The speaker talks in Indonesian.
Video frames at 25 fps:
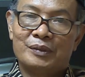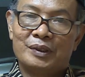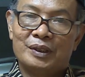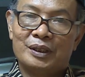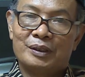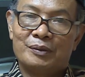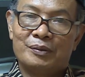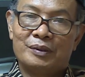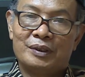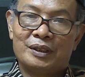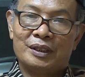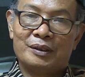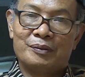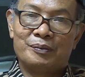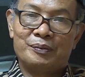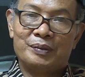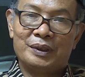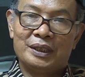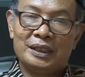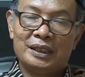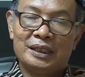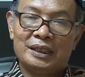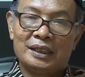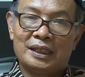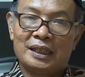
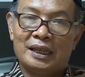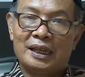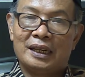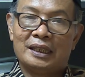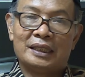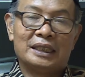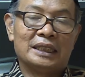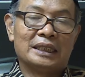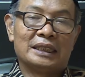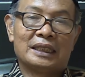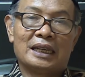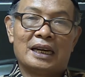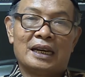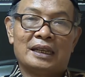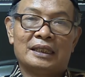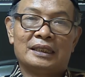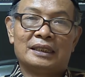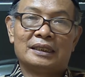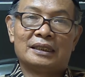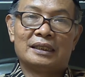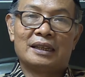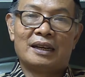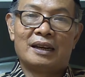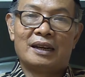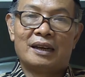lebih-lebih nggak
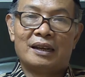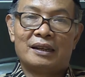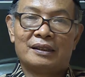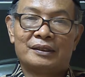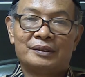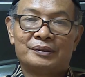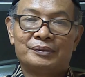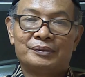nikah-nikah